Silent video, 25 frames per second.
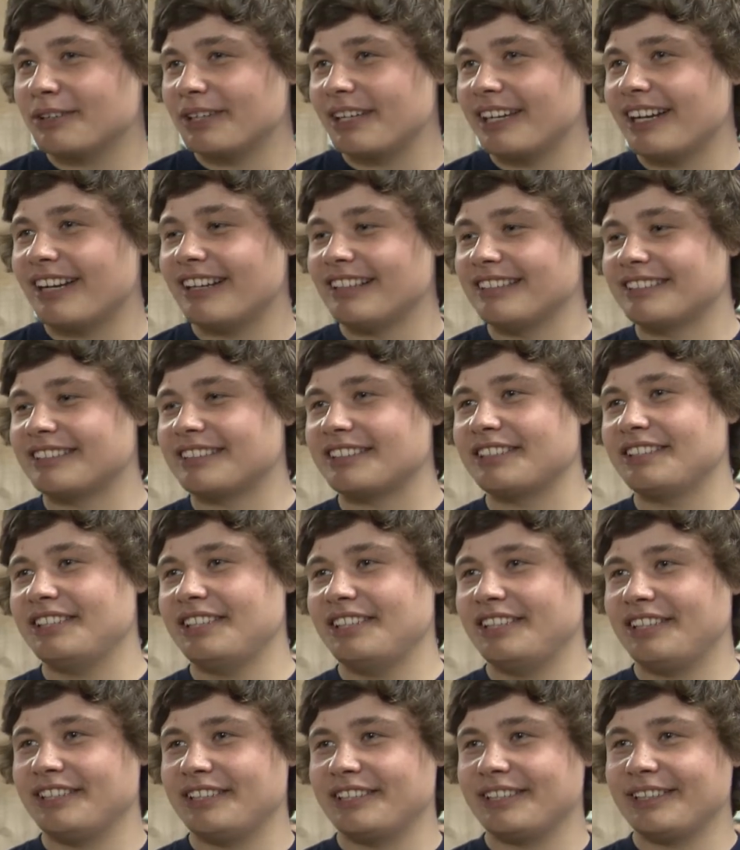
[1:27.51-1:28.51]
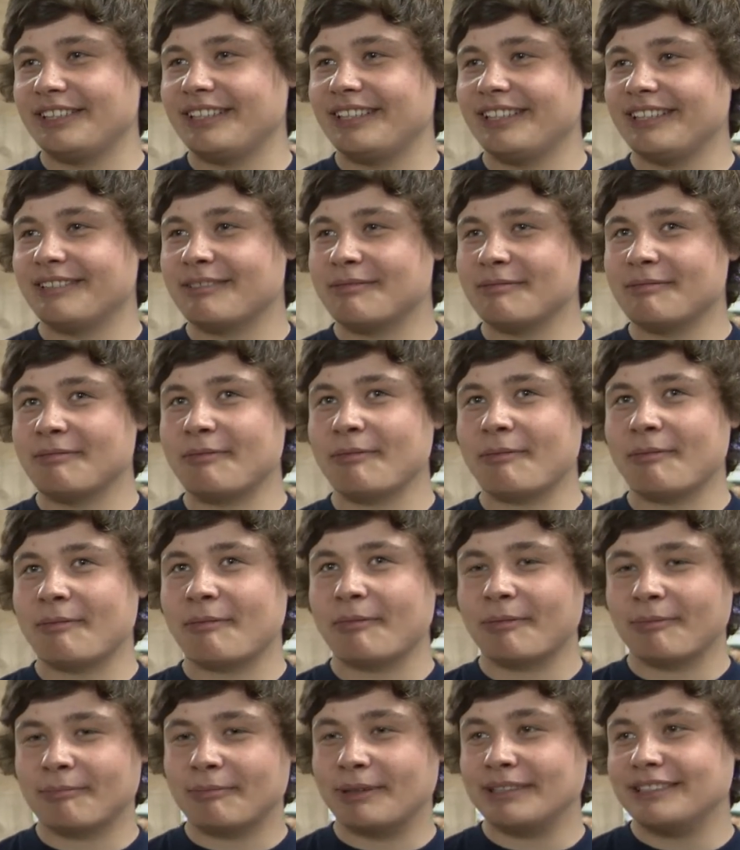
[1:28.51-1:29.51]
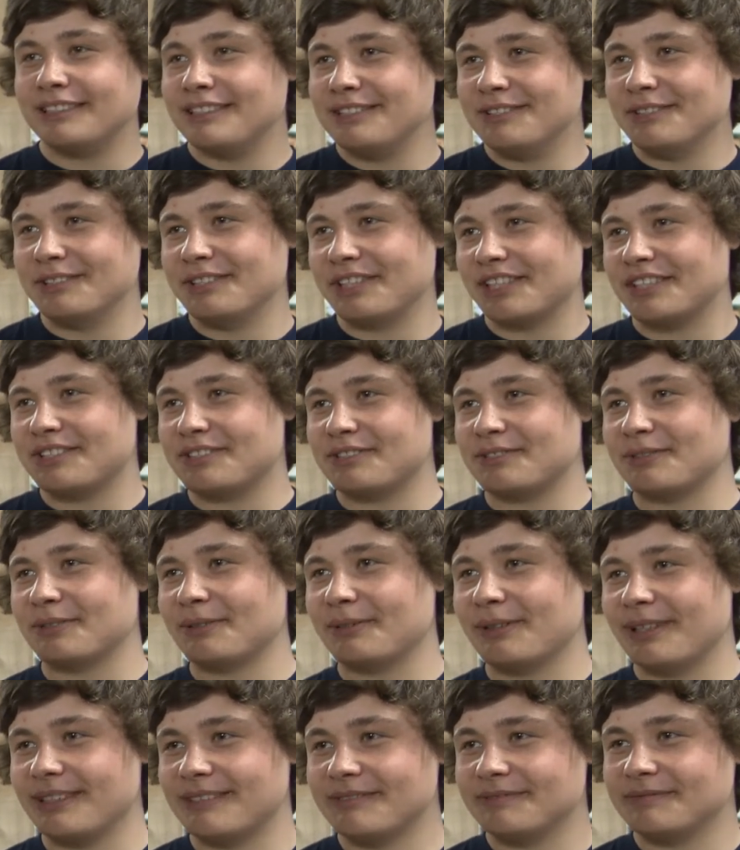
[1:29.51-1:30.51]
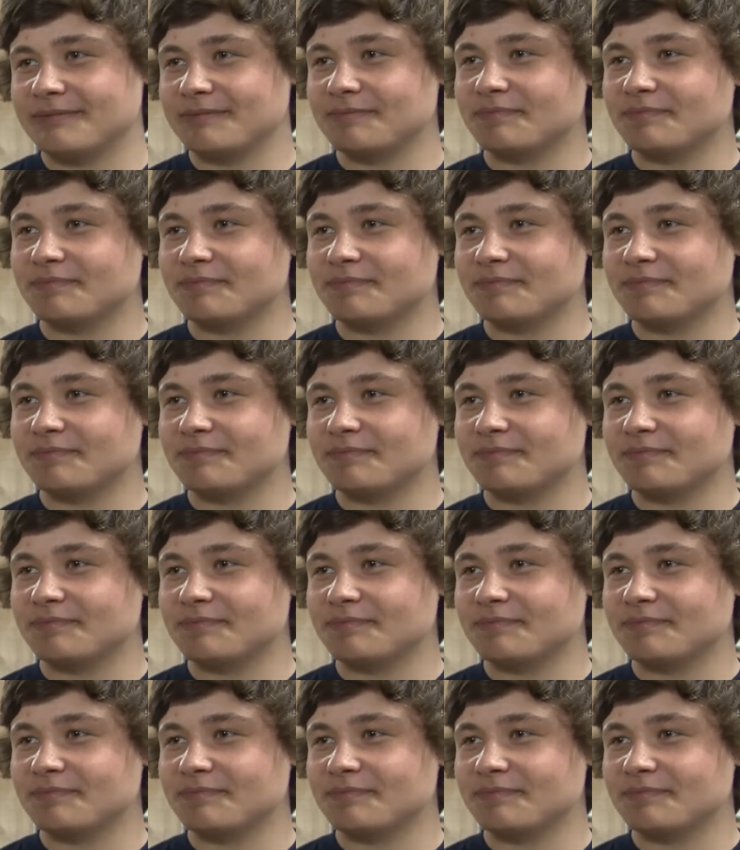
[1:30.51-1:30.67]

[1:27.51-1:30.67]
che altri padiglioni che ci sono qua.